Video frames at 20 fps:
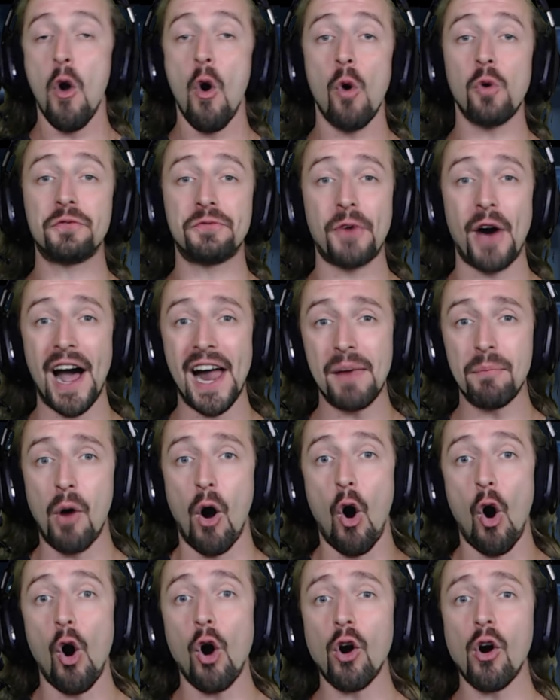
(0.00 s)
Und vor allem
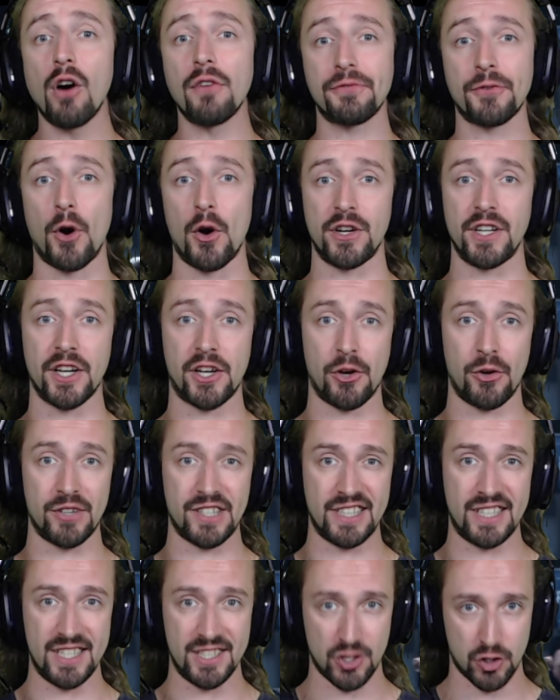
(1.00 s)
Horrorfreunde
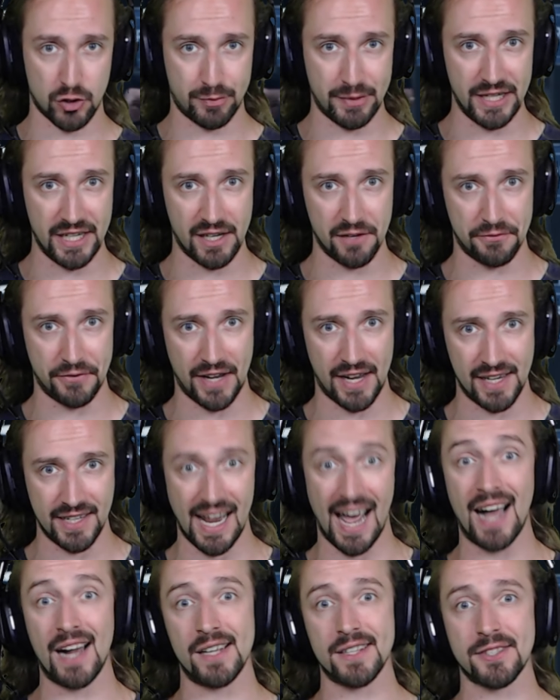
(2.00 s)
könnten diese Spiele gefallen.
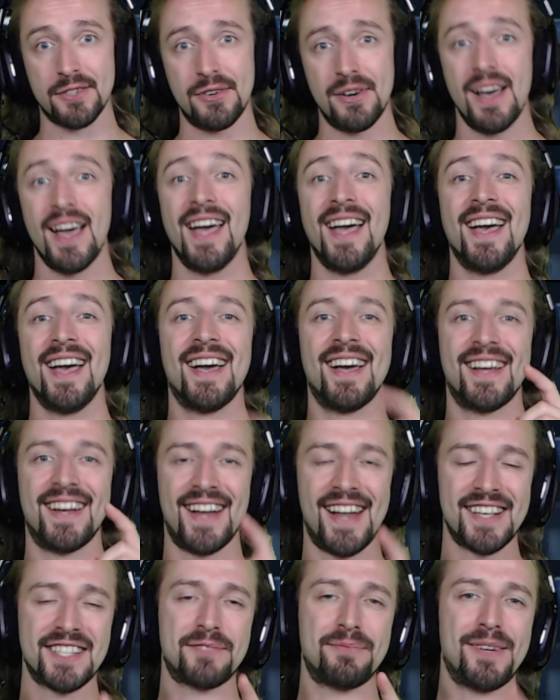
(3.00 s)
Also,
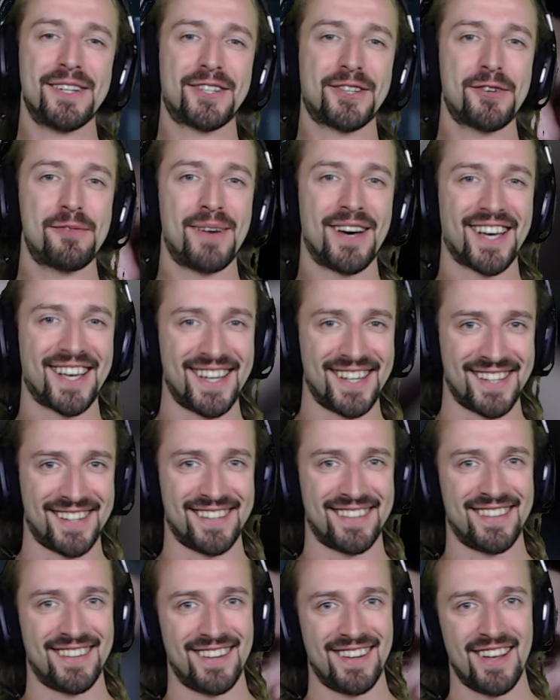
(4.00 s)
lasst mal drüber
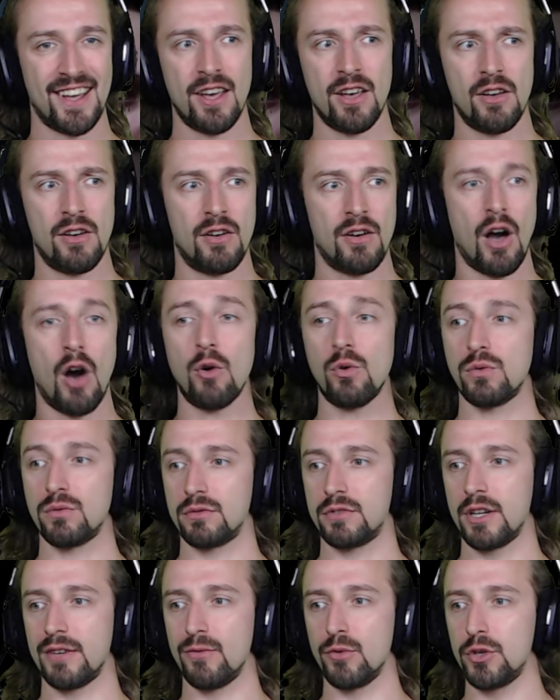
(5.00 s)
reden. Oh,
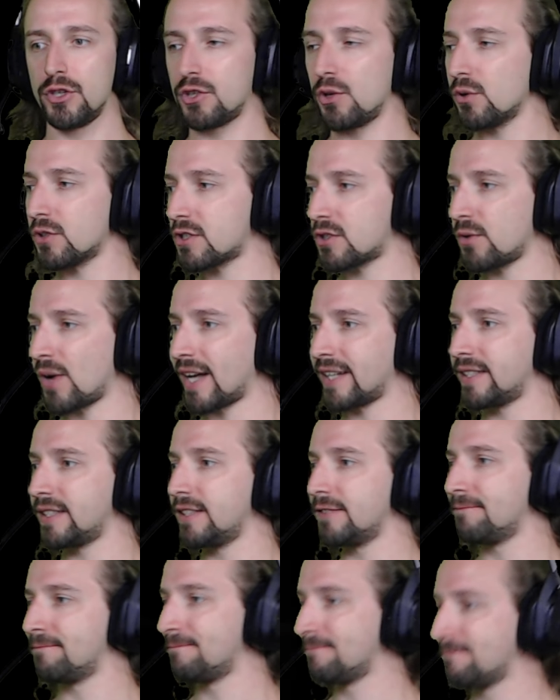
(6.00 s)
da wurde ich kurz zu Andy.